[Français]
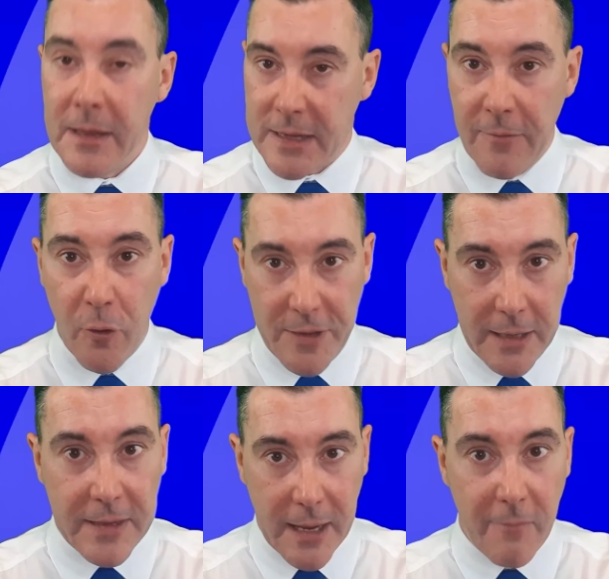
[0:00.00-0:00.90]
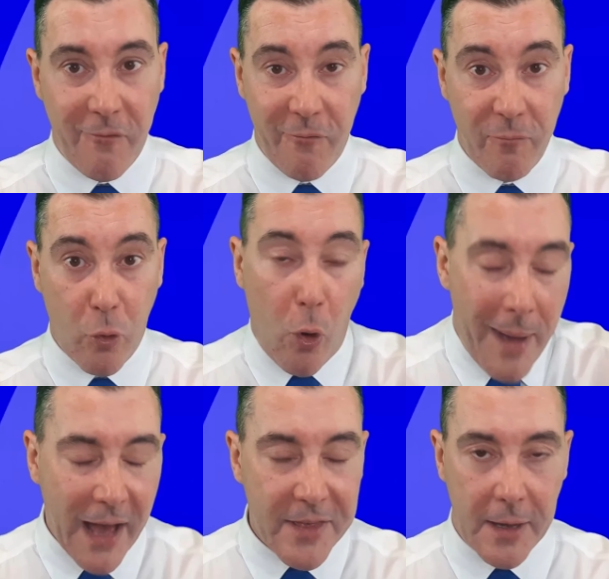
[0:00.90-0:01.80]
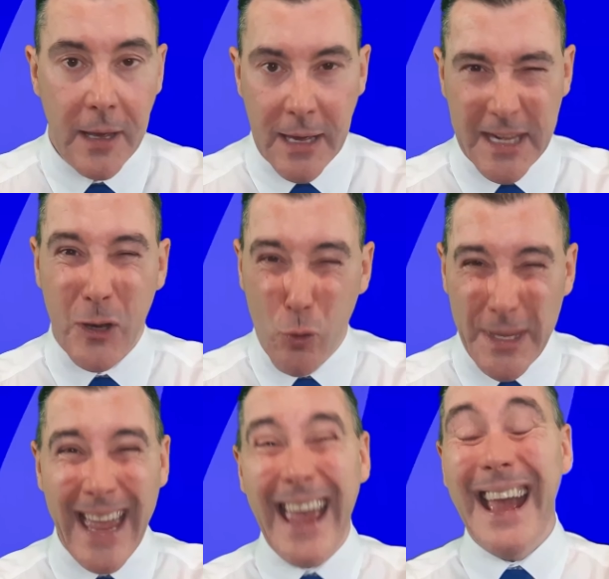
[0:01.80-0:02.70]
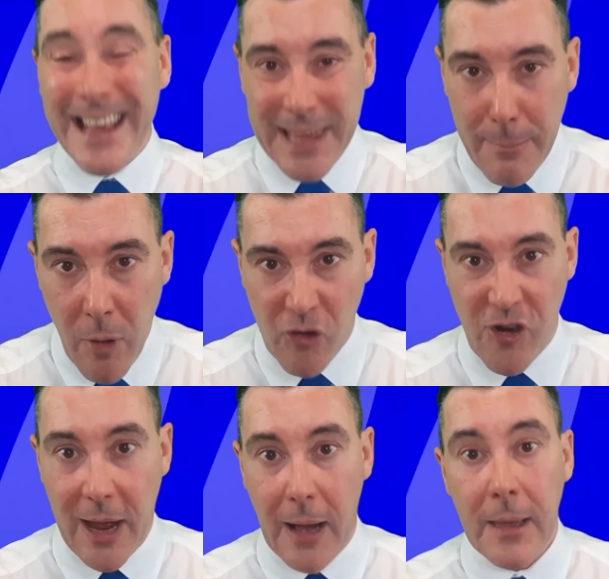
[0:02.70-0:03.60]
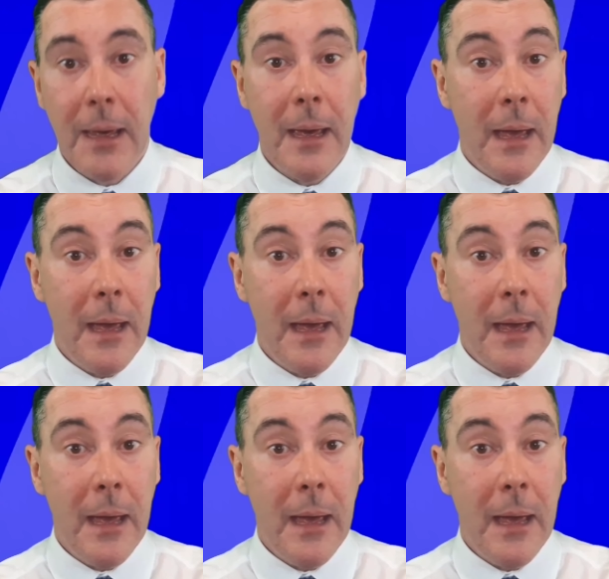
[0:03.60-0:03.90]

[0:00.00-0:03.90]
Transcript: ce qui faisait des commerces qui coûtaient extrêmement cher.